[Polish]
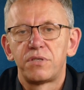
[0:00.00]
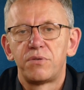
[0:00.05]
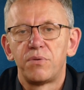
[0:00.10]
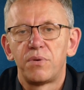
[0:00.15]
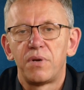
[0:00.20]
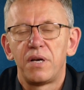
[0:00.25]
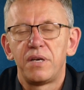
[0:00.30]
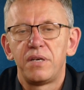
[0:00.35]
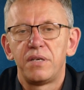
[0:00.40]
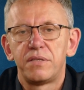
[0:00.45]

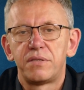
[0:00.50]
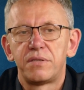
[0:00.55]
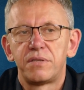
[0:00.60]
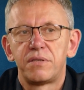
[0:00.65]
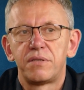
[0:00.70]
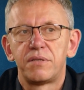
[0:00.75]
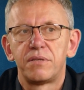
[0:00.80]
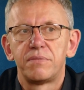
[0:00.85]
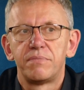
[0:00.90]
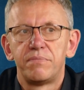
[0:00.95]
która
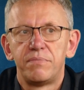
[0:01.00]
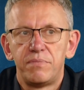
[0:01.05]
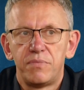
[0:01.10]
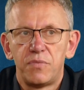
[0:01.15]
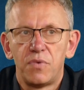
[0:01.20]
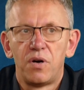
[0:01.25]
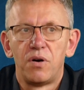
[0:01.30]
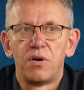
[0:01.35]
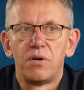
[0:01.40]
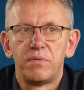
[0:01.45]
jest
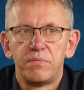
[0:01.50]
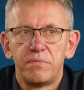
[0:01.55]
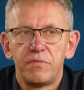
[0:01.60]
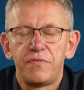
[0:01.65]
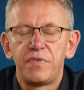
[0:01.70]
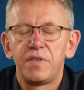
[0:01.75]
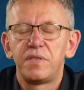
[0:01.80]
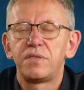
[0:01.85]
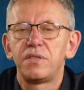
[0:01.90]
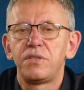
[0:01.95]
no,
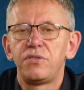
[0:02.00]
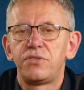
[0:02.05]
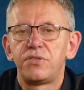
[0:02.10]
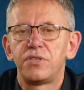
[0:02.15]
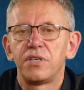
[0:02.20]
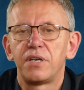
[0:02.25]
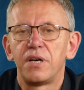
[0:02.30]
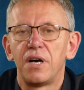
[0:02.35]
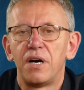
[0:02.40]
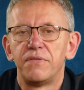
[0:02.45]
więcej niż
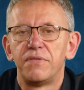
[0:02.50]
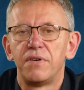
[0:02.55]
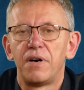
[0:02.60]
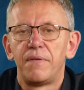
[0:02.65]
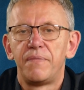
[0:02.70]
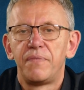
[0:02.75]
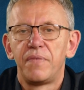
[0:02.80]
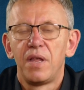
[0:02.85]
ciekawa.